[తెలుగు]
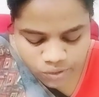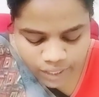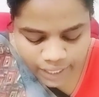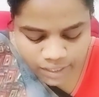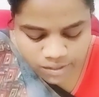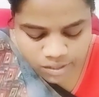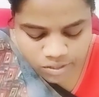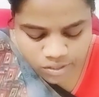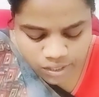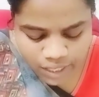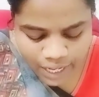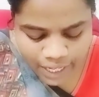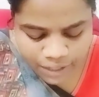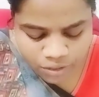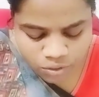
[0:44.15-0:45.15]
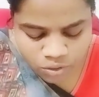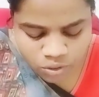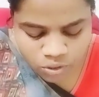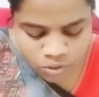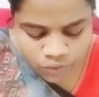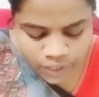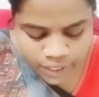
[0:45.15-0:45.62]
అండ్ సిస్టర్ హ్యాడ్ టు గో
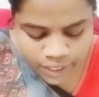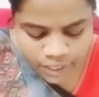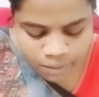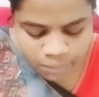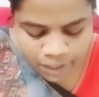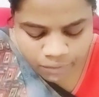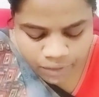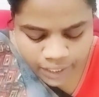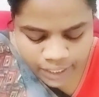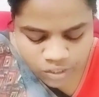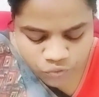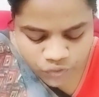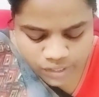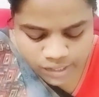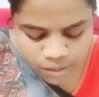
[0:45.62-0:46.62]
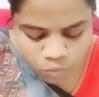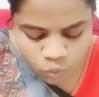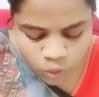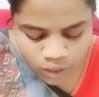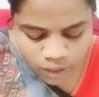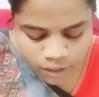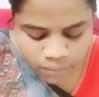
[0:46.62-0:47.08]
టు ఎ నియర్ బై విలేజ్ ఫర్ సమ్
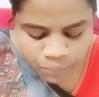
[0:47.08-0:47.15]
వర్క్